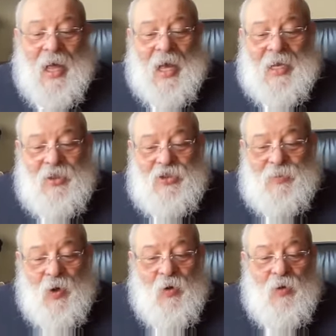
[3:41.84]
Akadosh
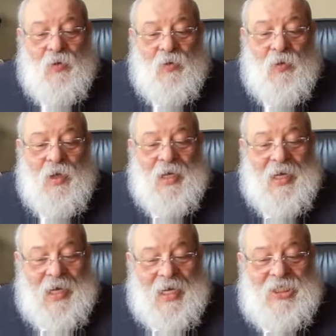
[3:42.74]
Borou
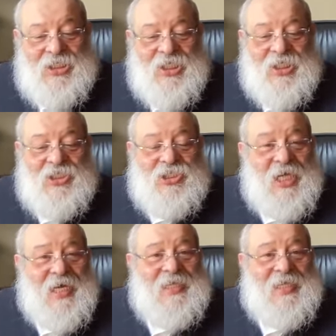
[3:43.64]
régit
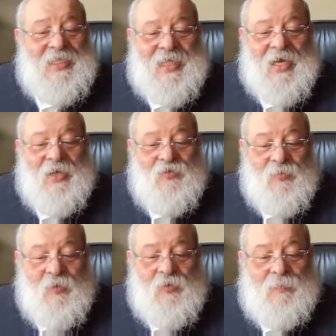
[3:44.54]
chaque détail du
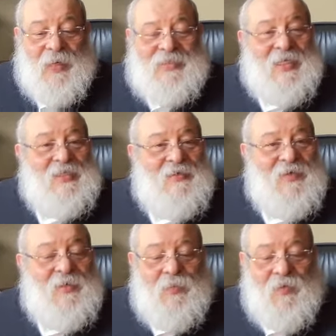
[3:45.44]
monde par sa
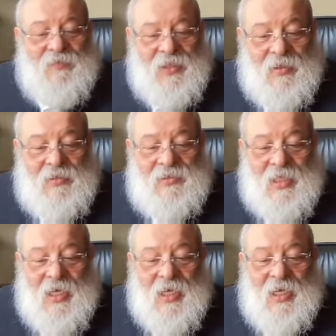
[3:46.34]
divine providence,
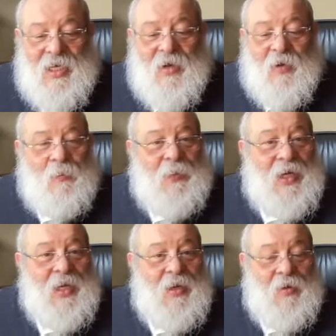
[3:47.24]
y
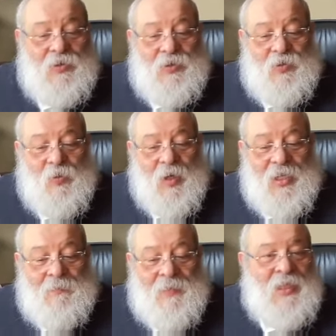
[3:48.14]
compris que ce soit
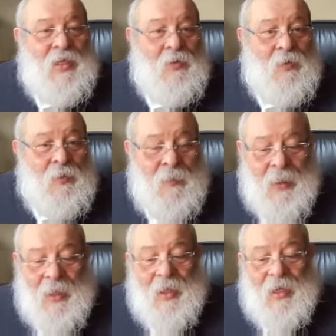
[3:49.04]
les minéraux,
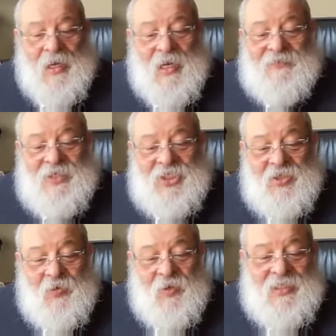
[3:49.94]
les
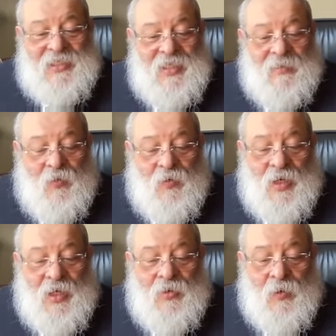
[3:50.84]
végétaux, les animaux,
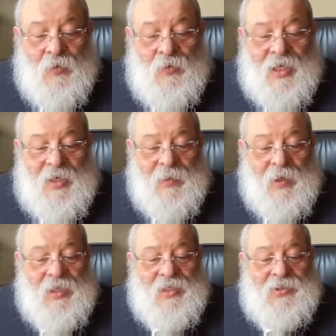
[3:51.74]
et non
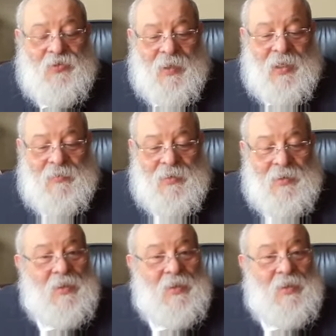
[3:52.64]
uniquement les humains.